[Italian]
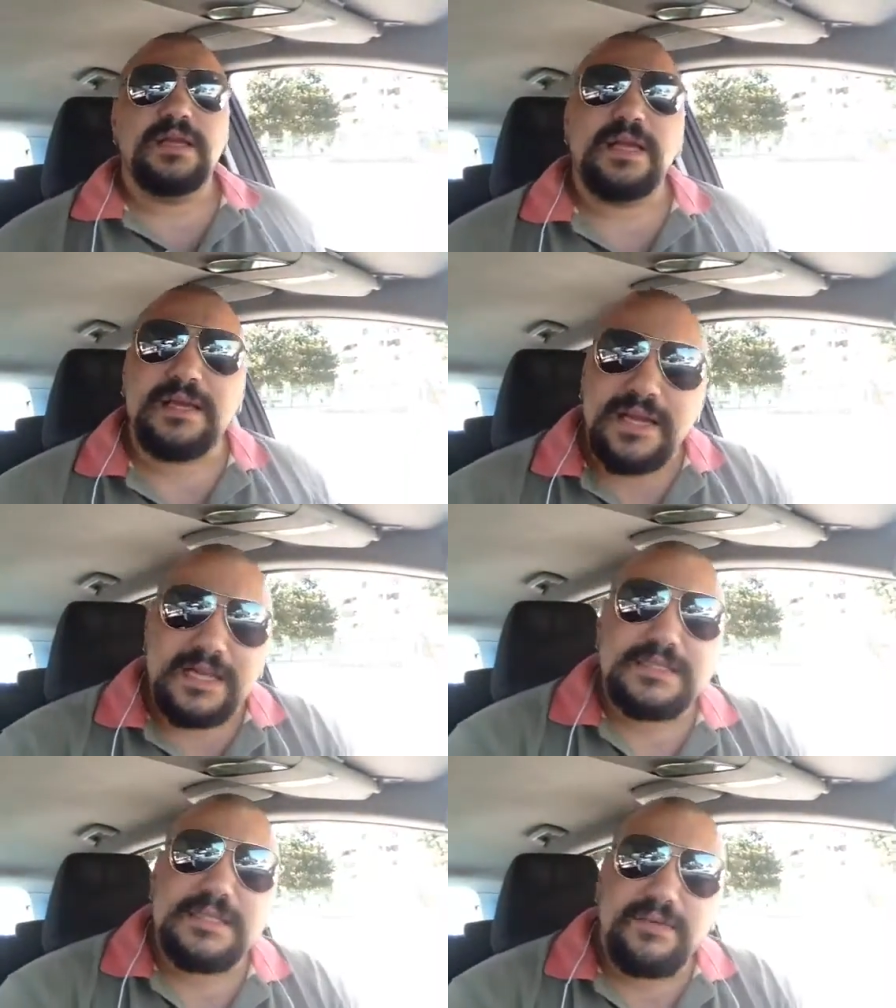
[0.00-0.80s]
E
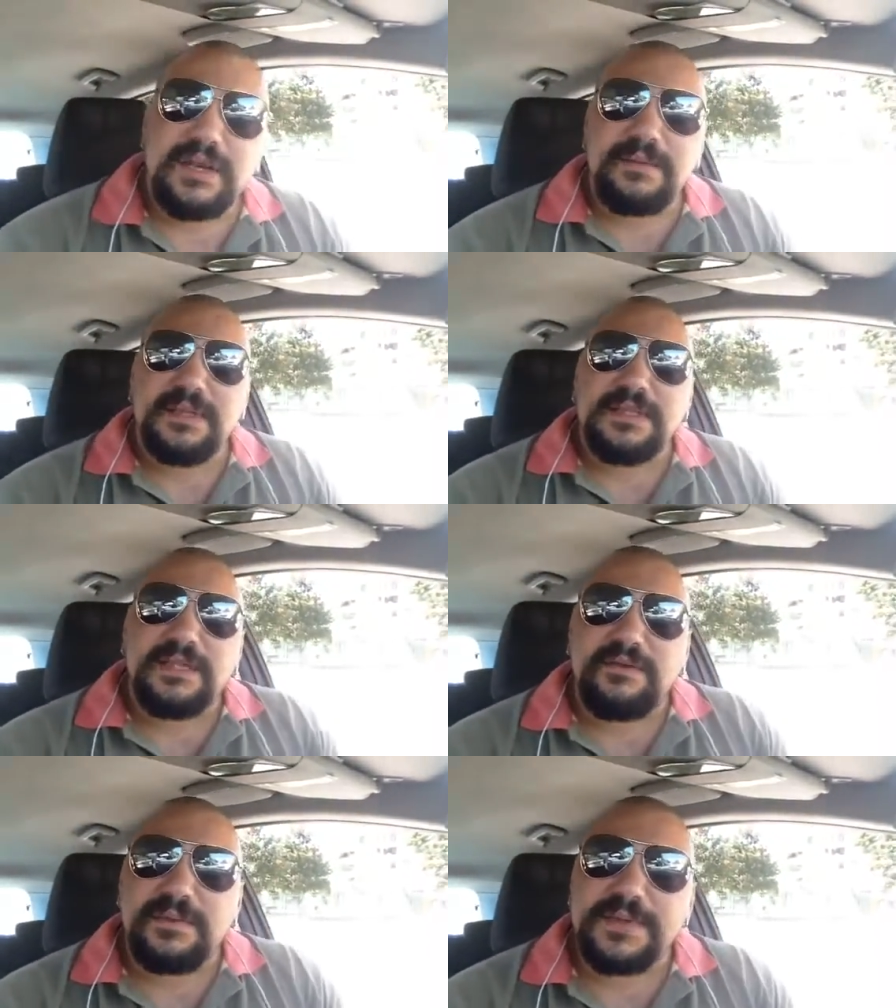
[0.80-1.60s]
grazie veramente
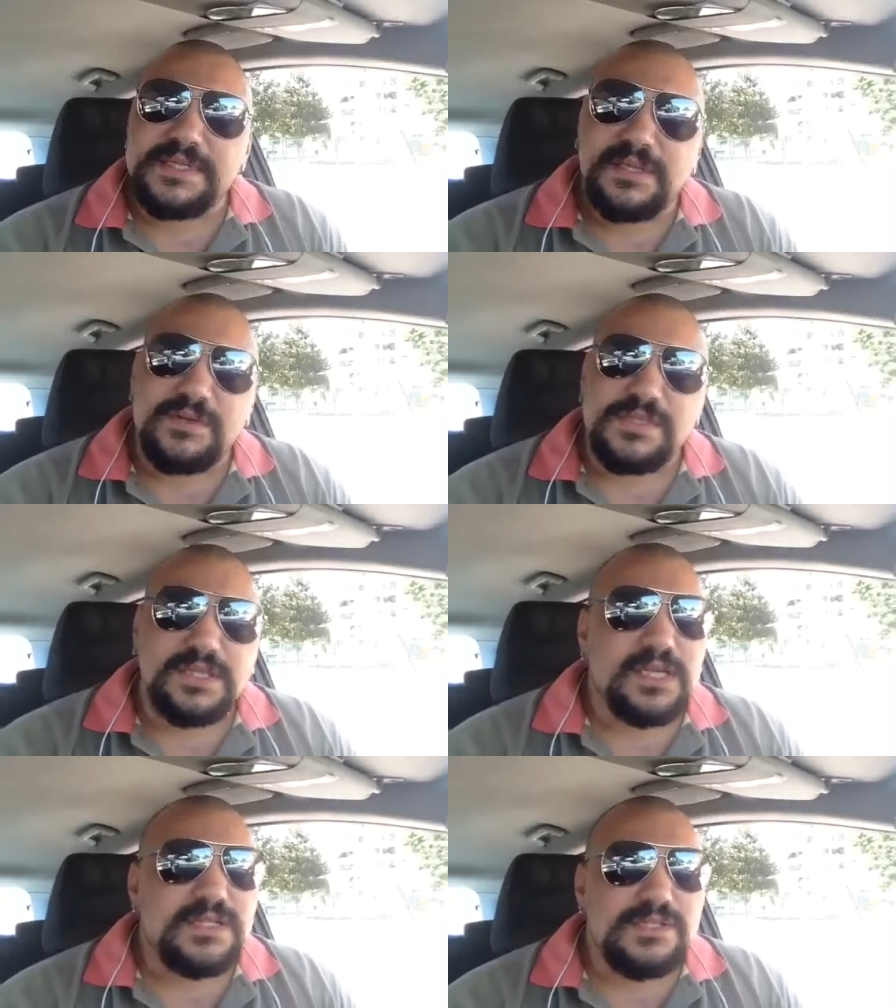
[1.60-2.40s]
di aver preso in
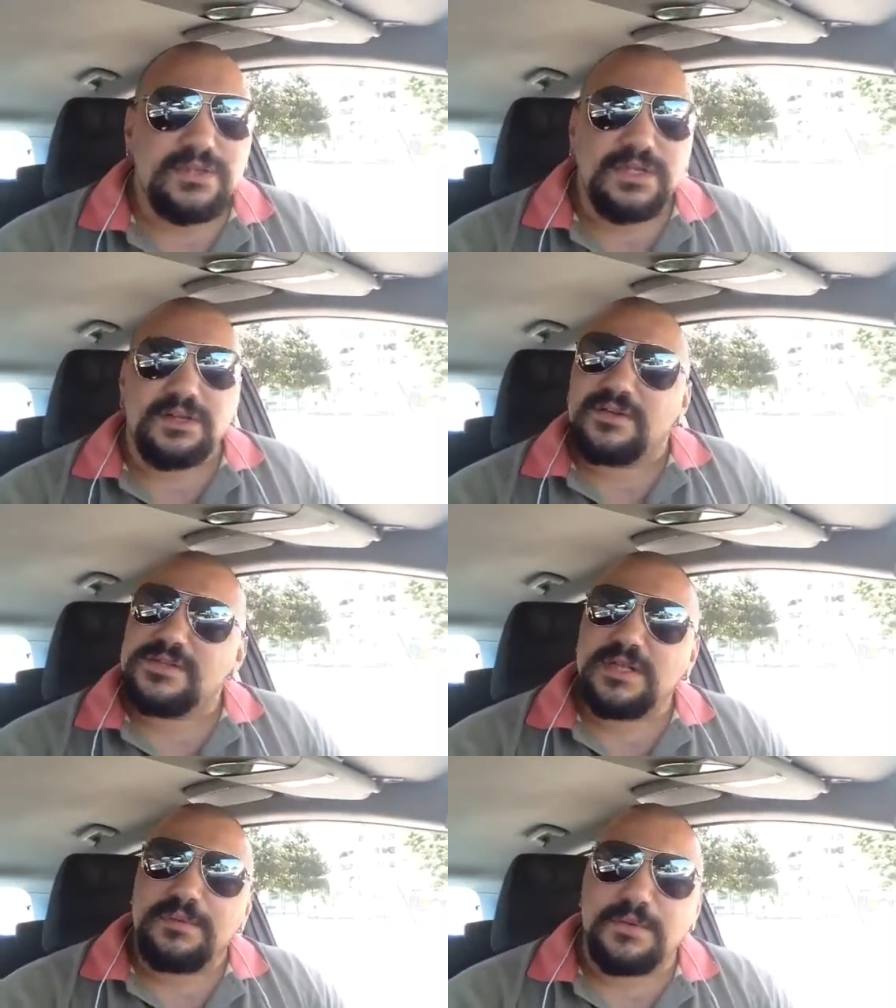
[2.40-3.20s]
considerazione la
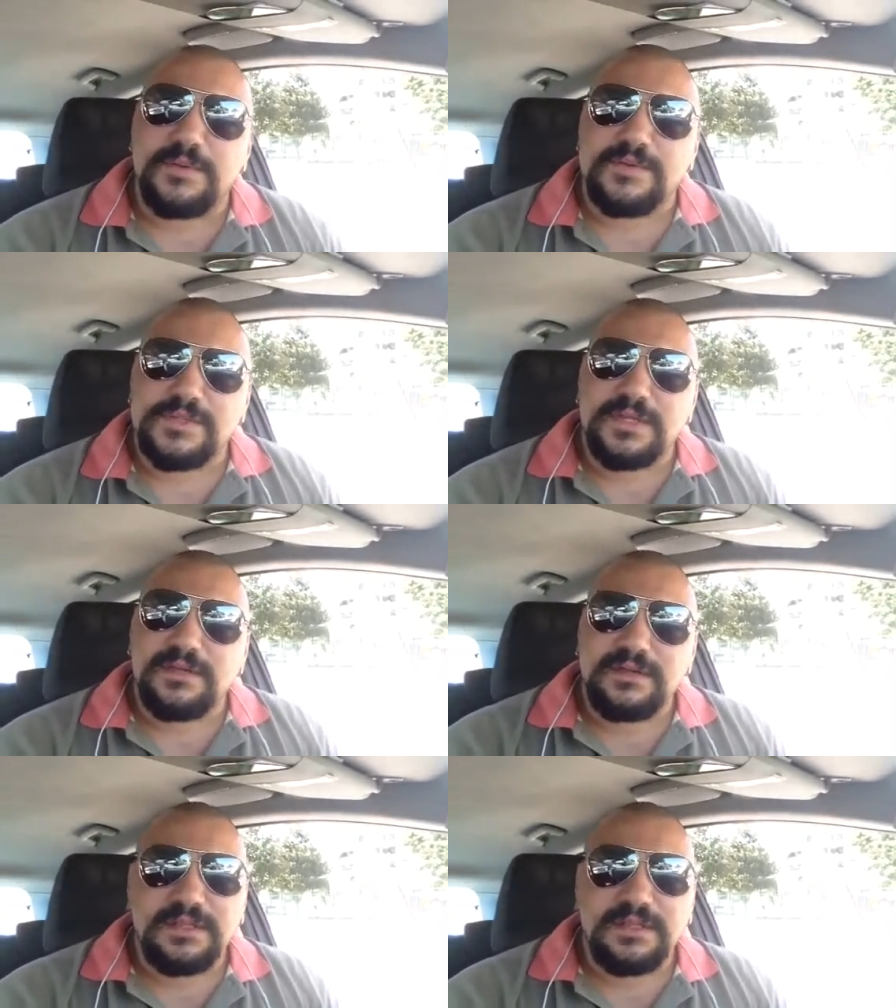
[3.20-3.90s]
nostra proposta.